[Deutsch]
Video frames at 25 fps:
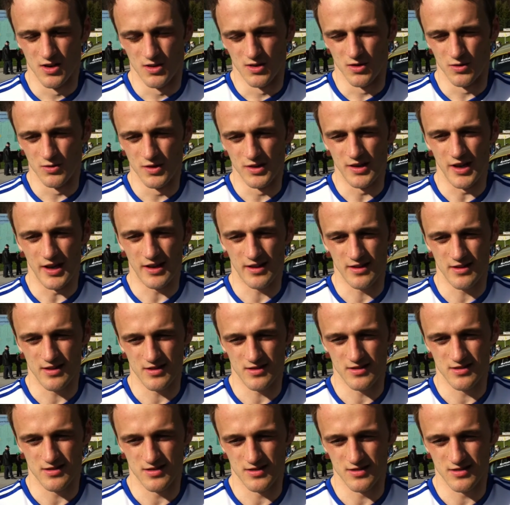Und ich denke,
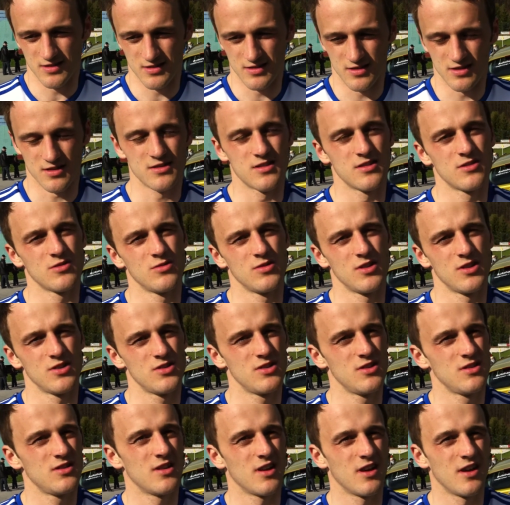dass das, dass das
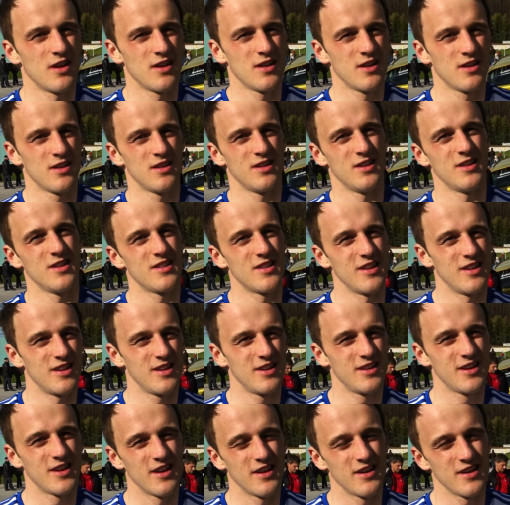Unentschieden auch
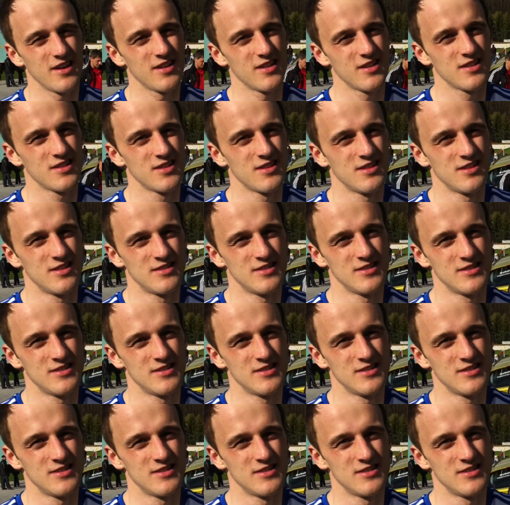letztendlich gerecht ist.